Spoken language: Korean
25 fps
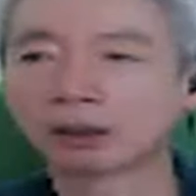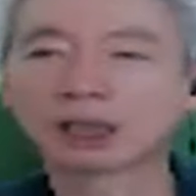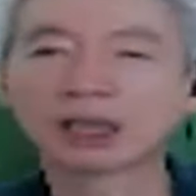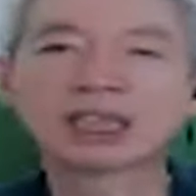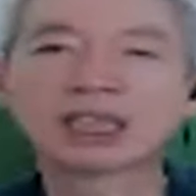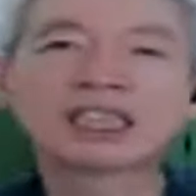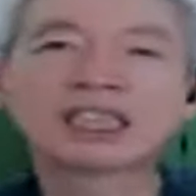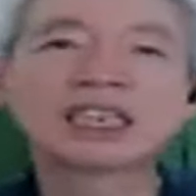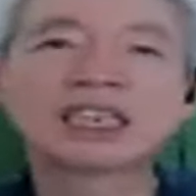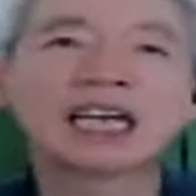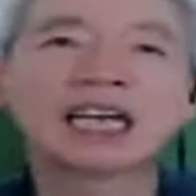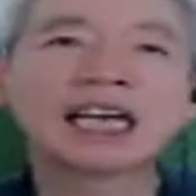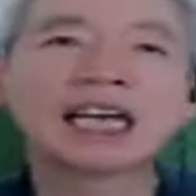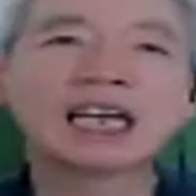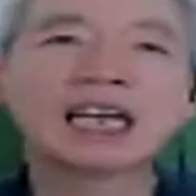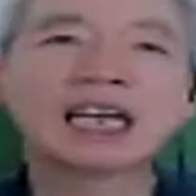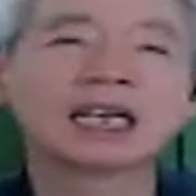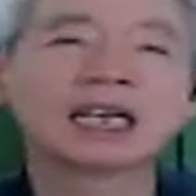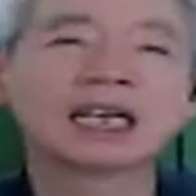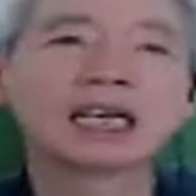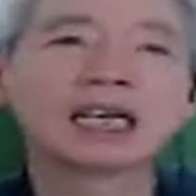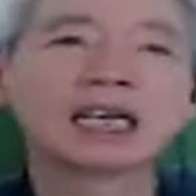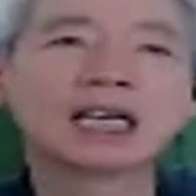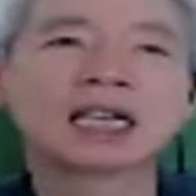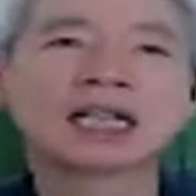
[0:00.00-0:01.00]
그게
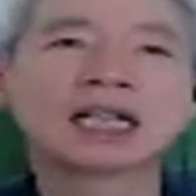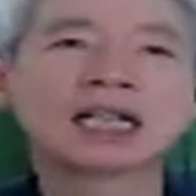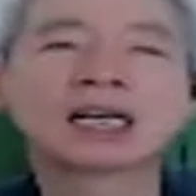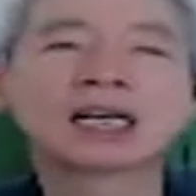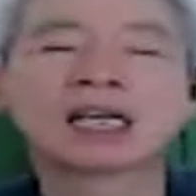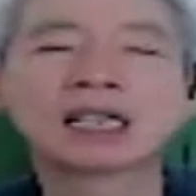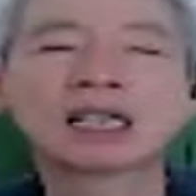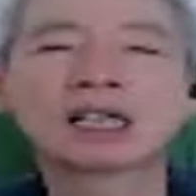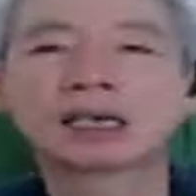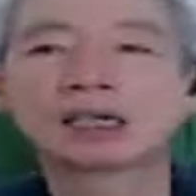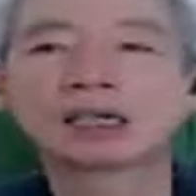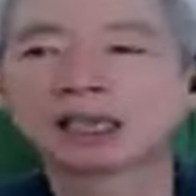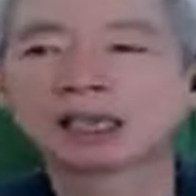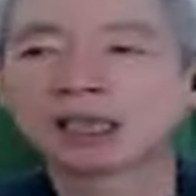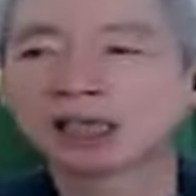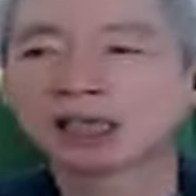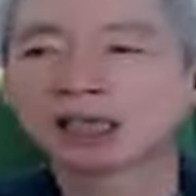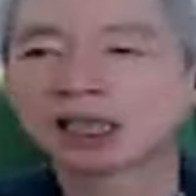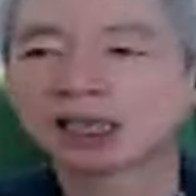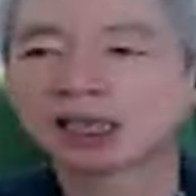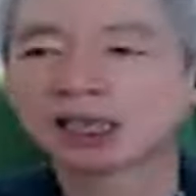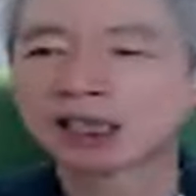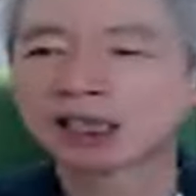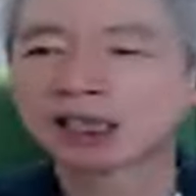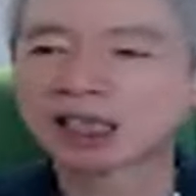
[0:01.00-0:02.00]

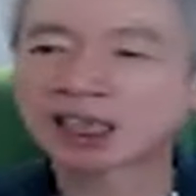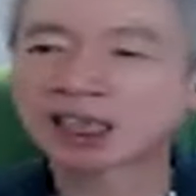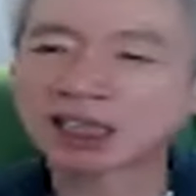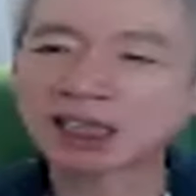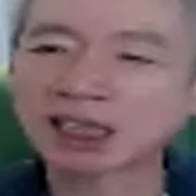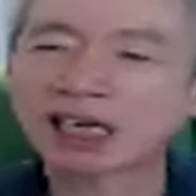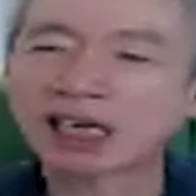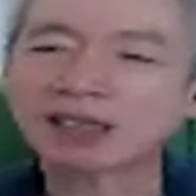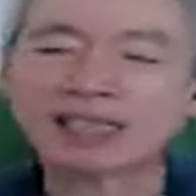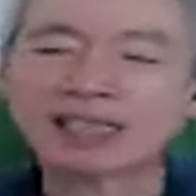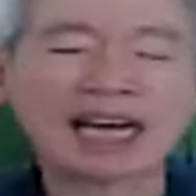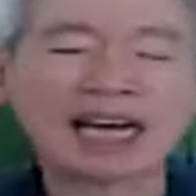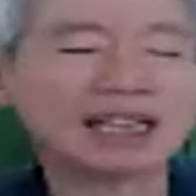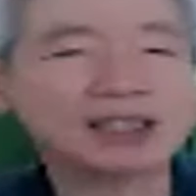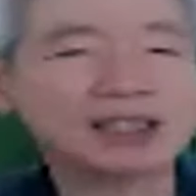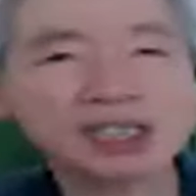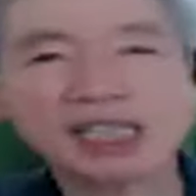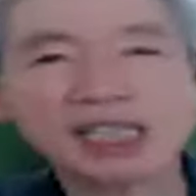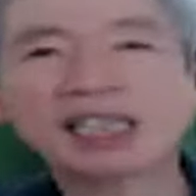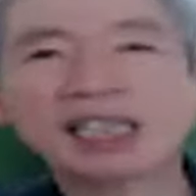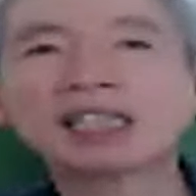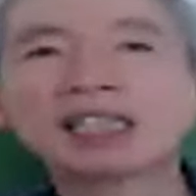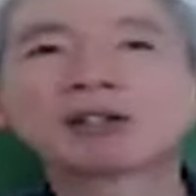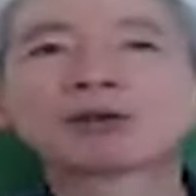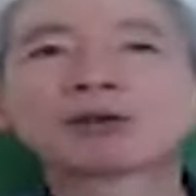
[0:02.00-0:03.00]
키가
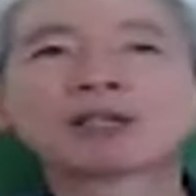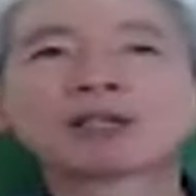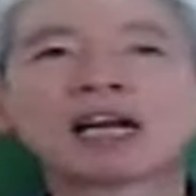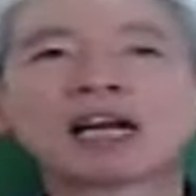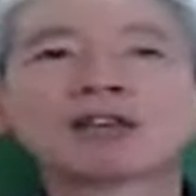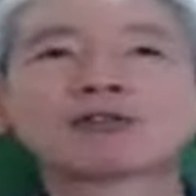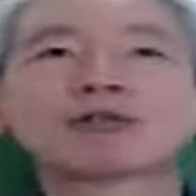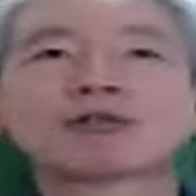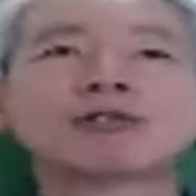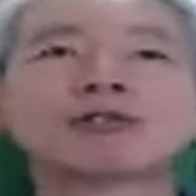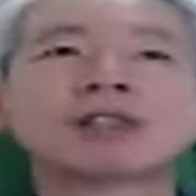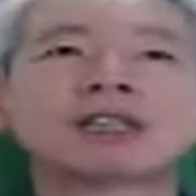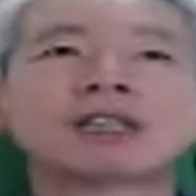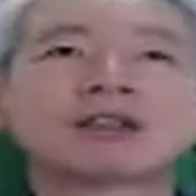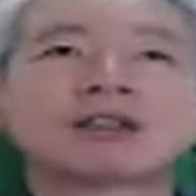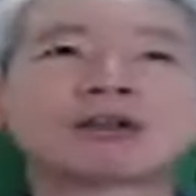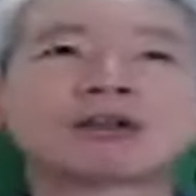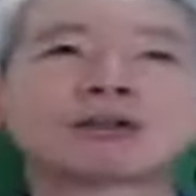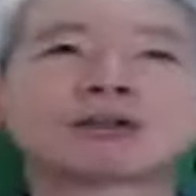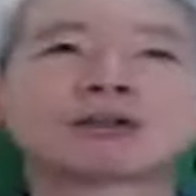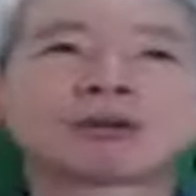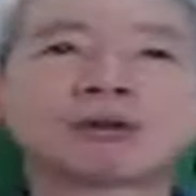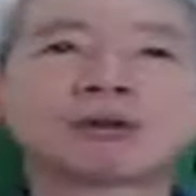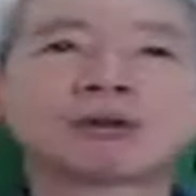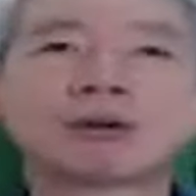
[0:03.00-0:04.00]
난쟁이로 살 수는
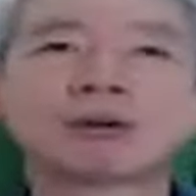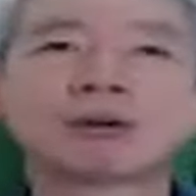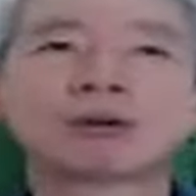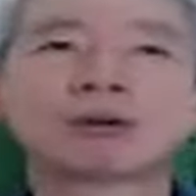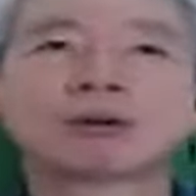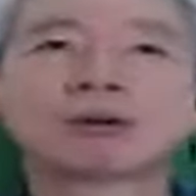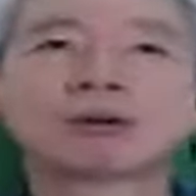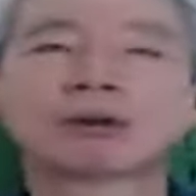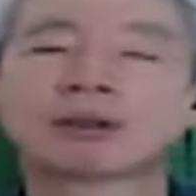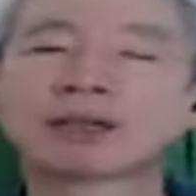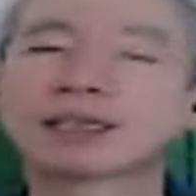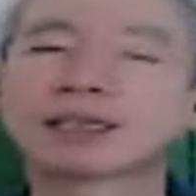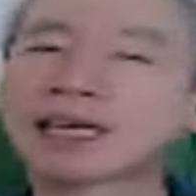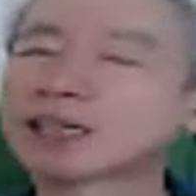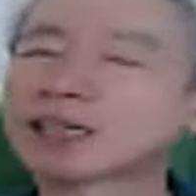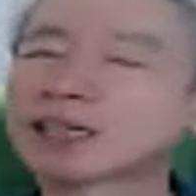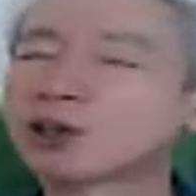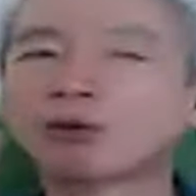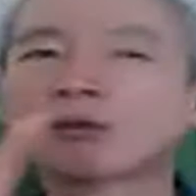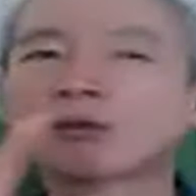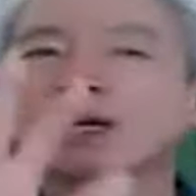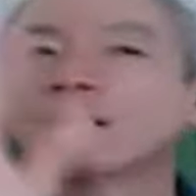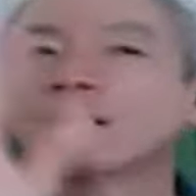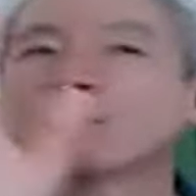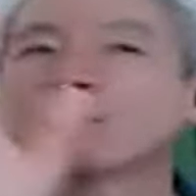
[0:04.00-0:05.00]
있어도
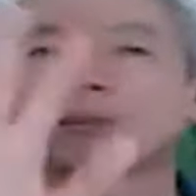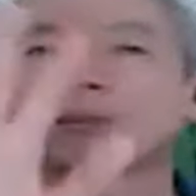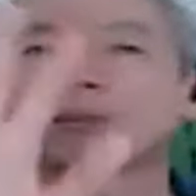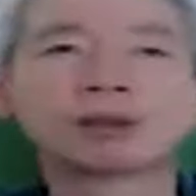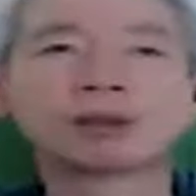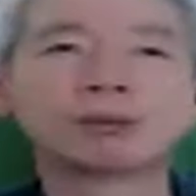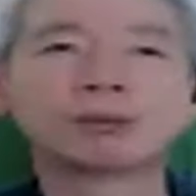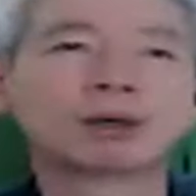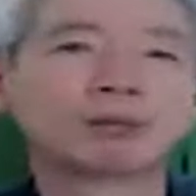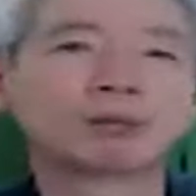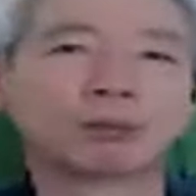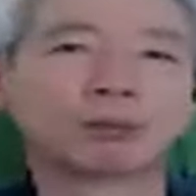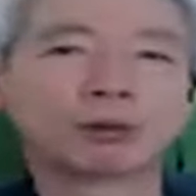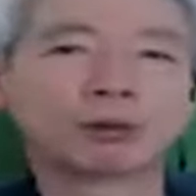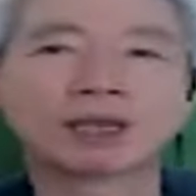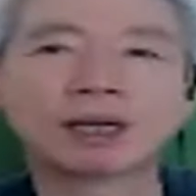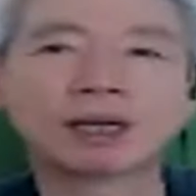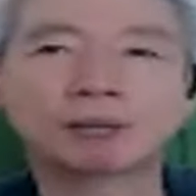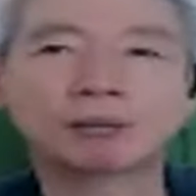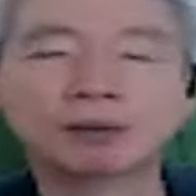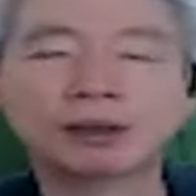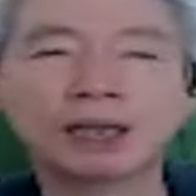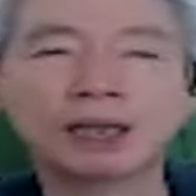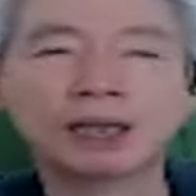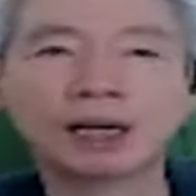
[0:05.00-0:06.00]
자존감 없으면 못
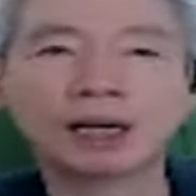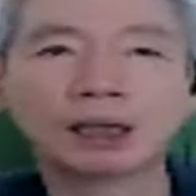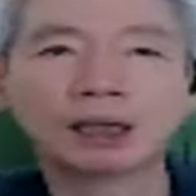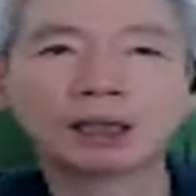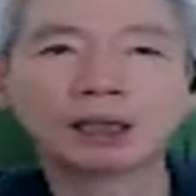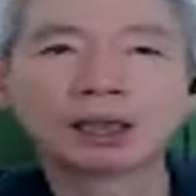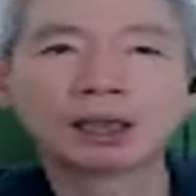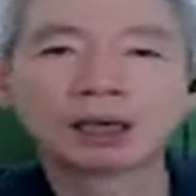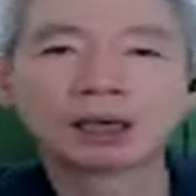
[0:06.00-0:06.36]
삽니다.